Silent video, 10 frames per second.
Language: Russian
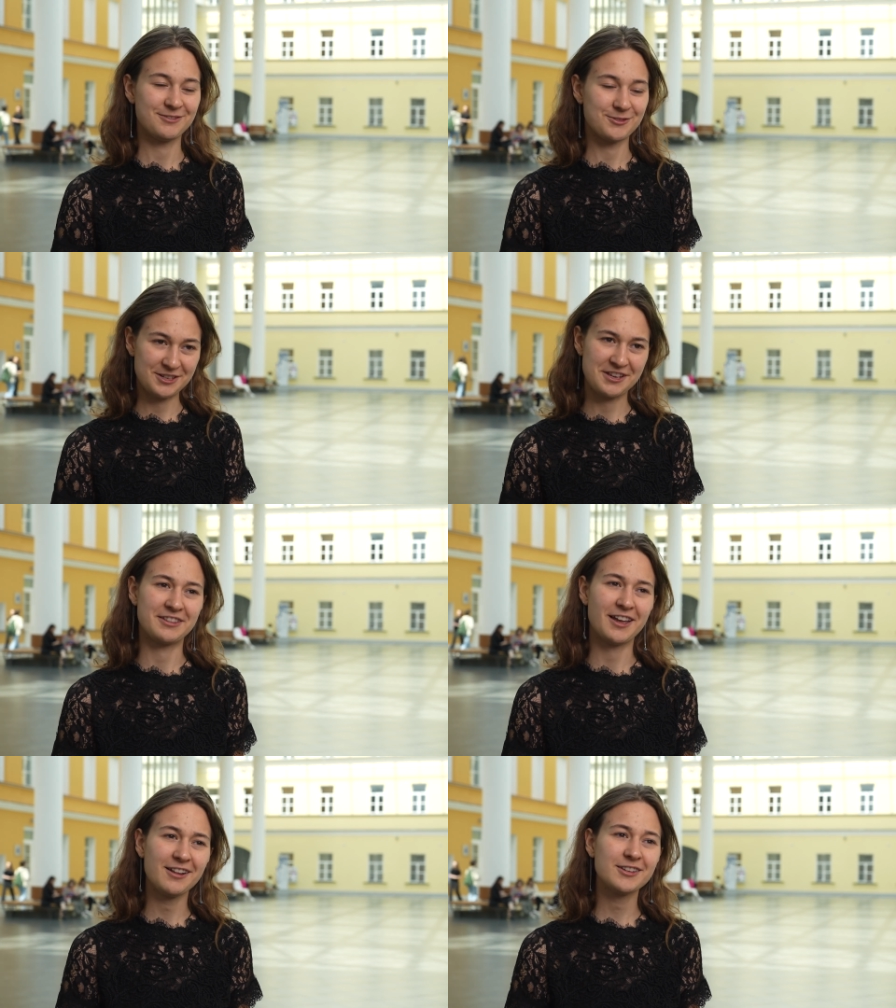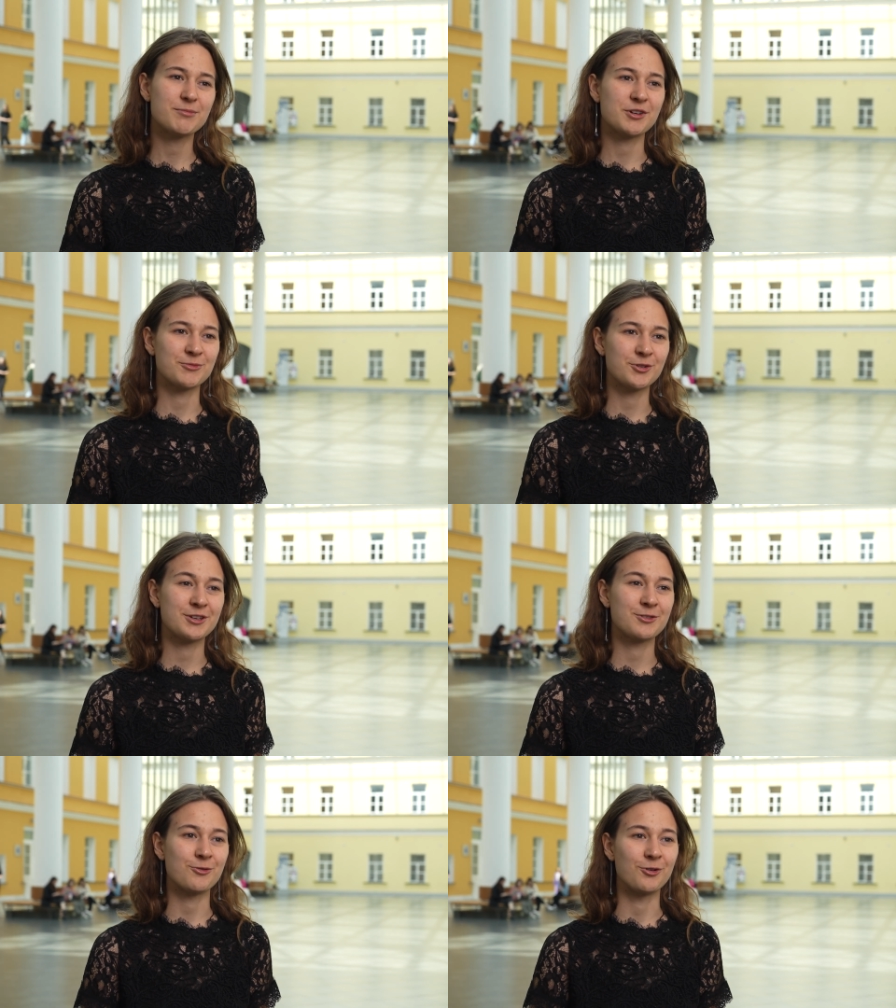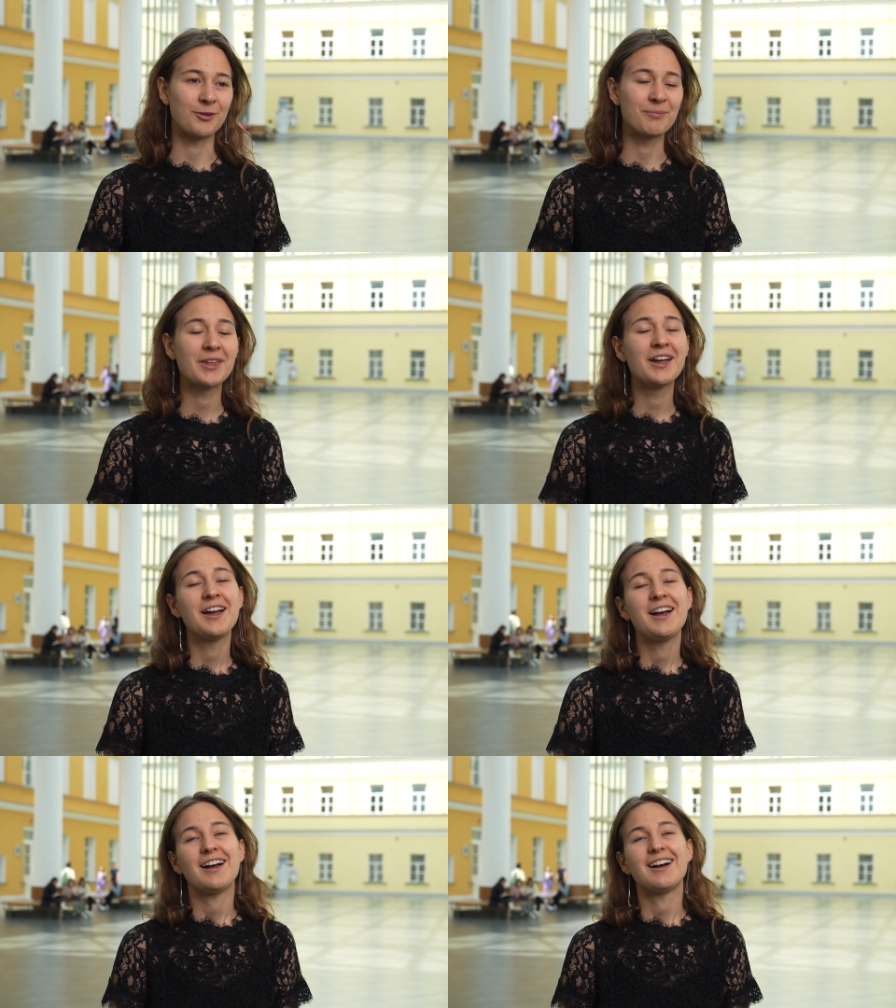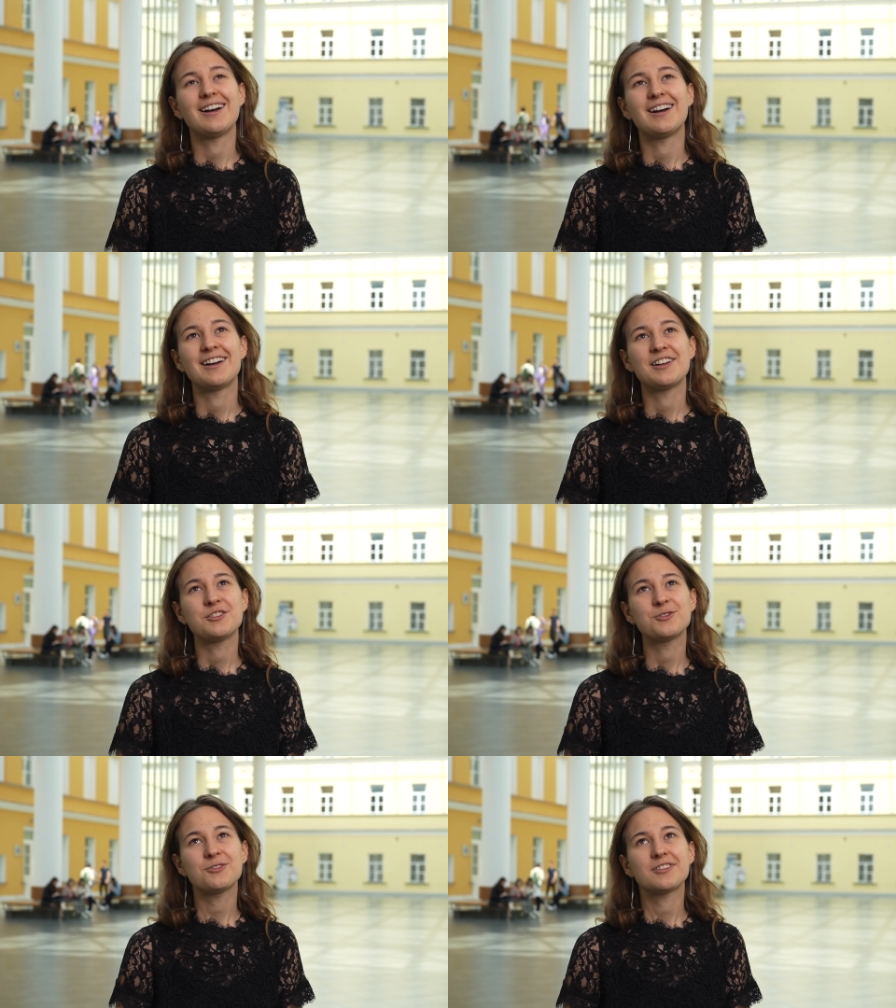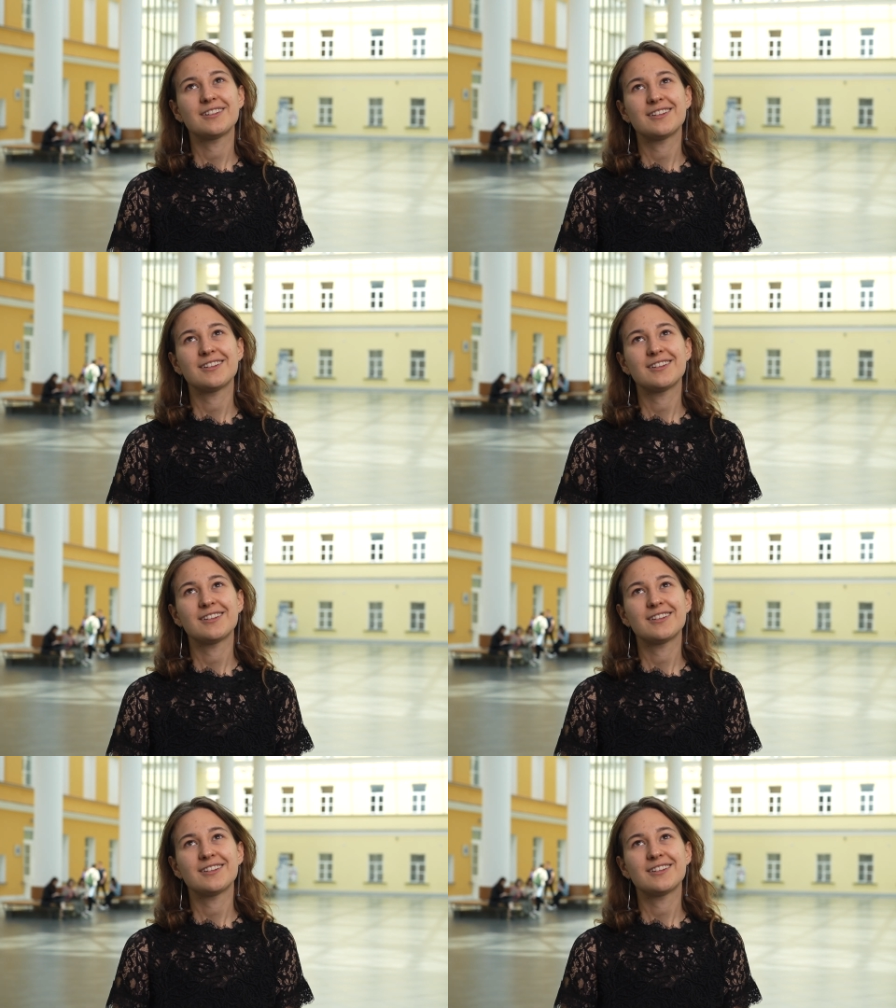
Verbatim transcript: ну, линейная алгебра и многое другое. А, ну,